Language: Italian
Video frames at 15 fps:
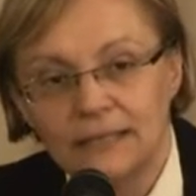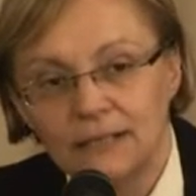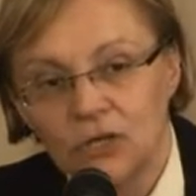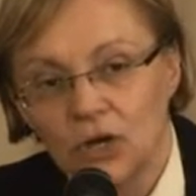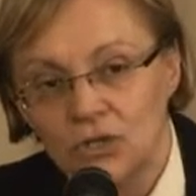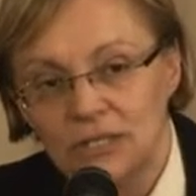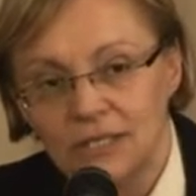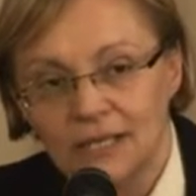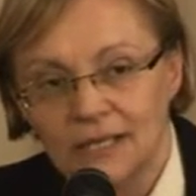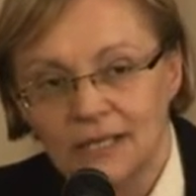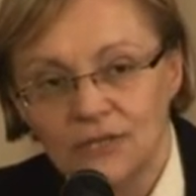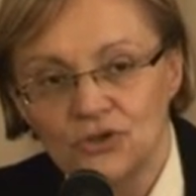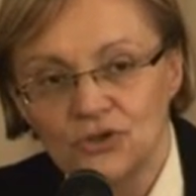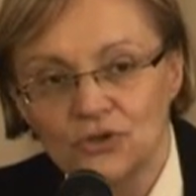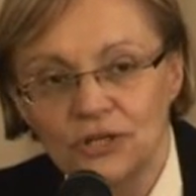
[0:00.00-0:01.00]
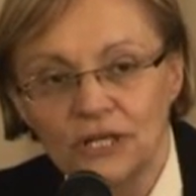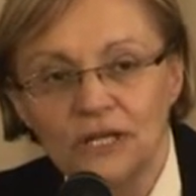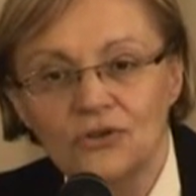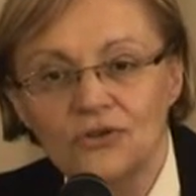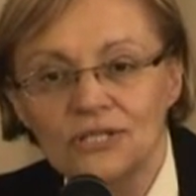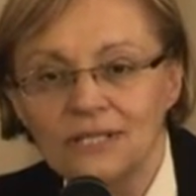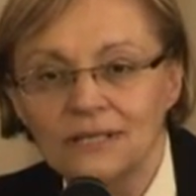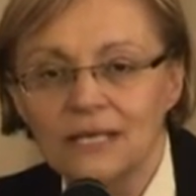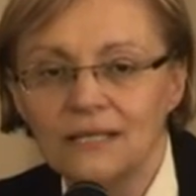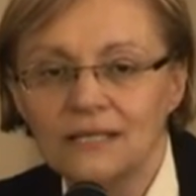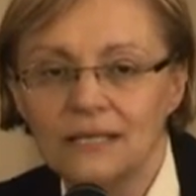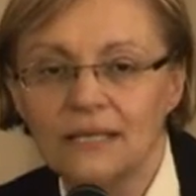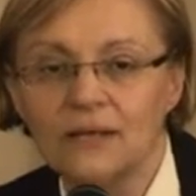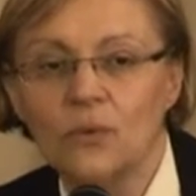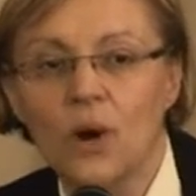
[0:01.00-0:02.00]
nostra regione, i
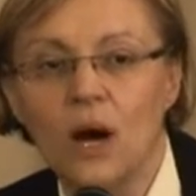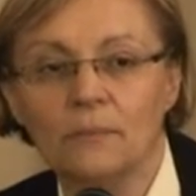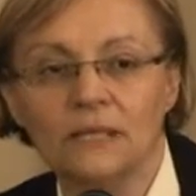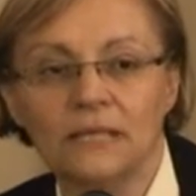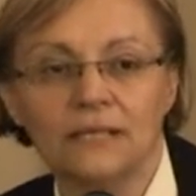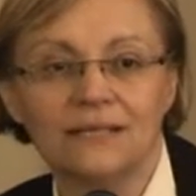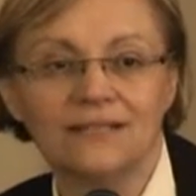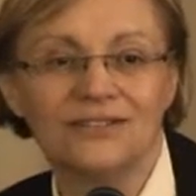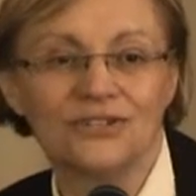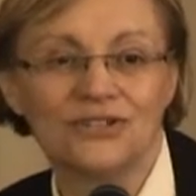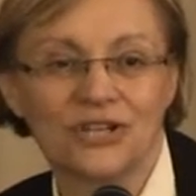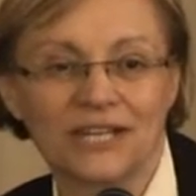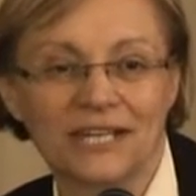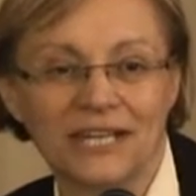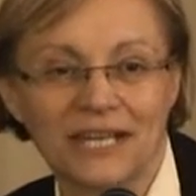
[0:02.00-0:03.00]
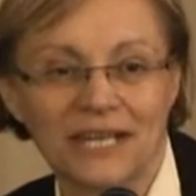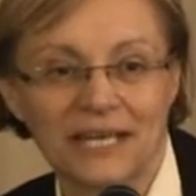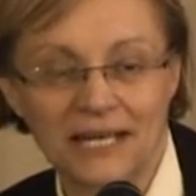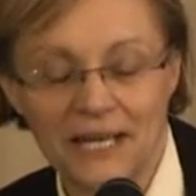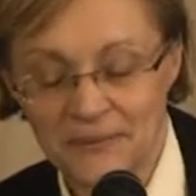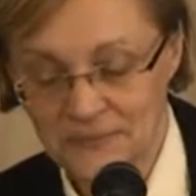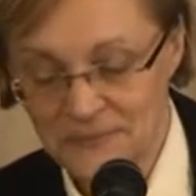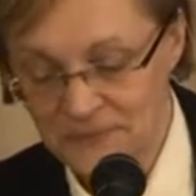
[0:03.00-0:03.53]
cosiddetti uomini cerniera.